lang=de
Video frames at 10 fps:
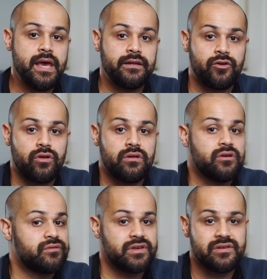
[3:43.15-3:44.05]
die können
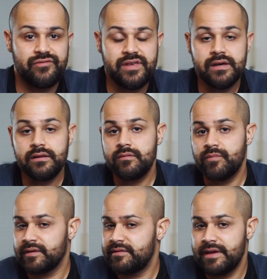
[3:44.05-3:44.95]
irgendwelche Viren,
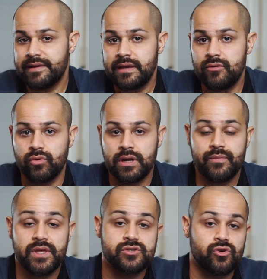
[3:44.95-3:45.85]
Bakterien oder
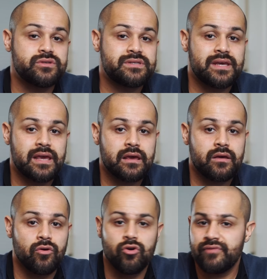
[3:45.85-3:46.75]
sonstige
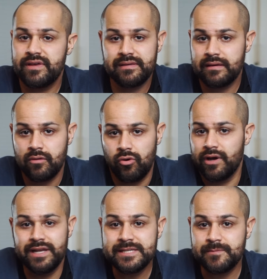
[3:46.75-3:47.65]
irgendwelche
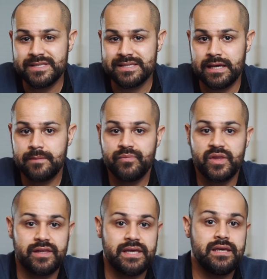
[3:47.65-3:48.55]
Organismen sein,
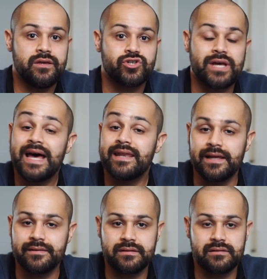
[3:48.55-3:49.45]
die Schaden
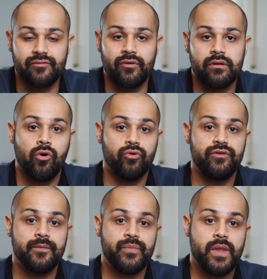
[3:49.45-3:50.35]
anrichten wollen. Und